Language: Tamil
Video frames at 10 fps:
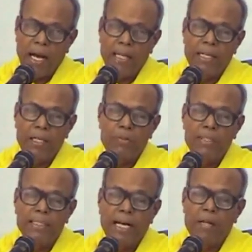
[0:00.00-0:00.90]
அந்த அறிவு
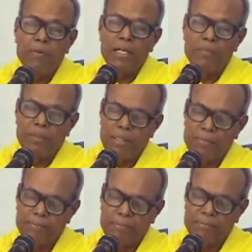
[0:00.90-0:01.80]
தான் ஞானமாக
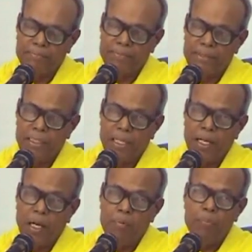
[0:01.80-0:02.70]
மாறும்
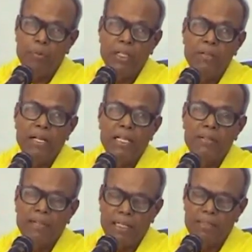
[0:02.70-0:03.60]
இப்போ
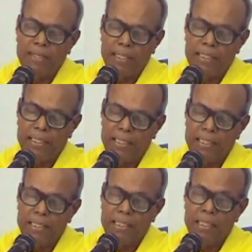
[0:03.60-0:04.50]
புண்ணியவானங்களை வணங்க வணங்க
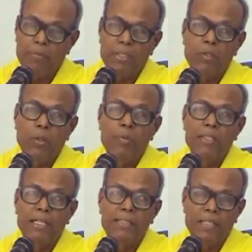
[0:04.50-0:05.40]
நம்மளுக்கு
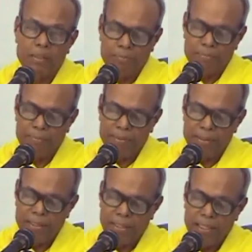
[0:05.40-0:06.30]
லோபித்தனம் தீரும்
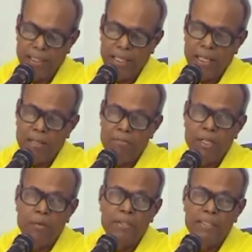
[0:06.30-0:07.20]

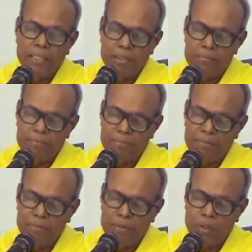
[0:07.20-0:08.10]
வறுமை தீரும்
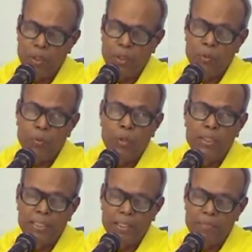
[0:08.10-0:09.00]

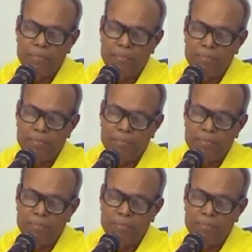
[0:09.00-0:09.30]
நோய் தீரும்